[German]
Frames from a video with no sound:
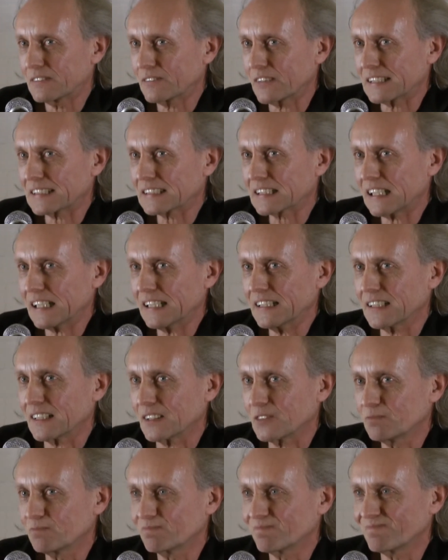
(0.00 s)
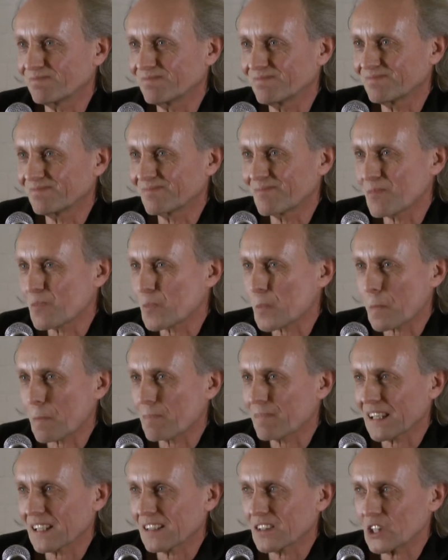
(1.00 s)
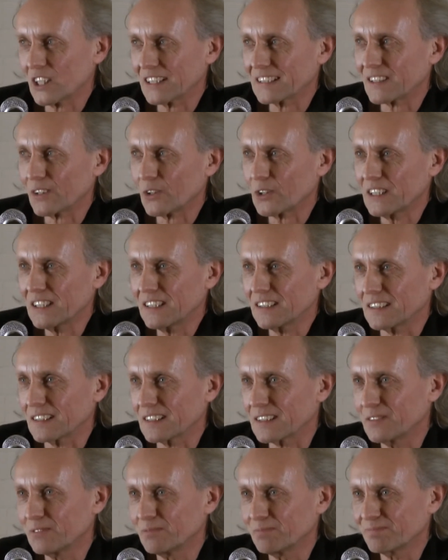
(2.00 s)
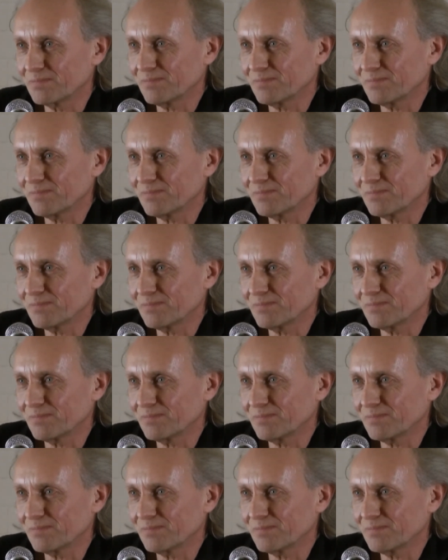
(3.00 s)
Weiß keiner. Ich schätze auch hier nicht.